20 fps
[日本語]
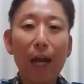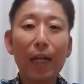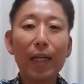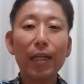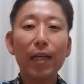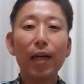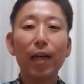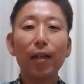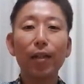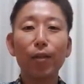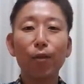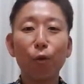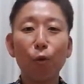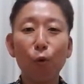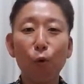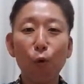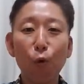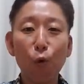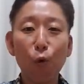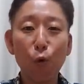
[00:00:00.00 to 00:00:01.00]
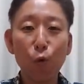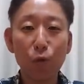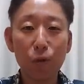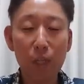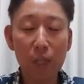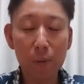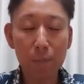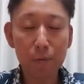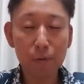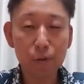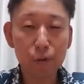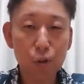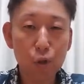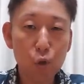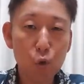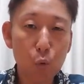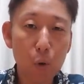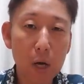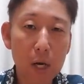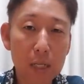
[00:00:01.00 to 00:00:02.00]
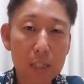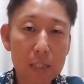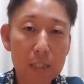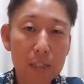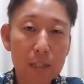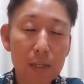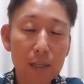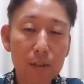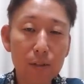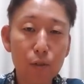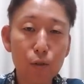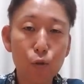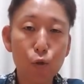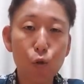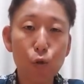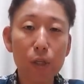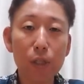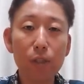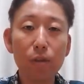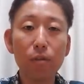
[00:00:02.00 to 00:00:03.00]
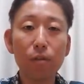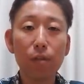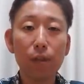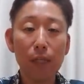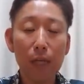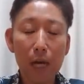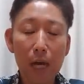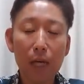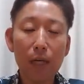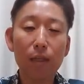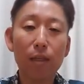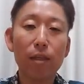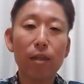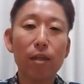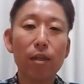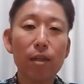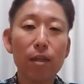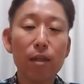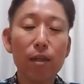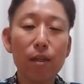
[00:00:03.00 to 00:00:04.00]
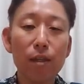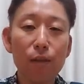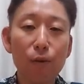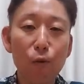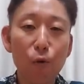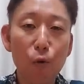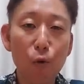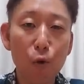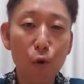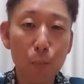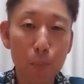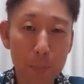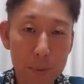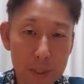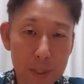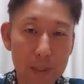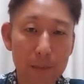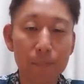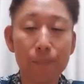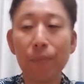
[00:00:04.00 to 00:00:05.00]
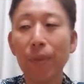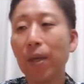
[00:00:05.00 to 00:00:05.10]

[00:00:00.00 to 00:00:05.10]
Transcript: ありがとうございます。今日は8月の5日金曜日。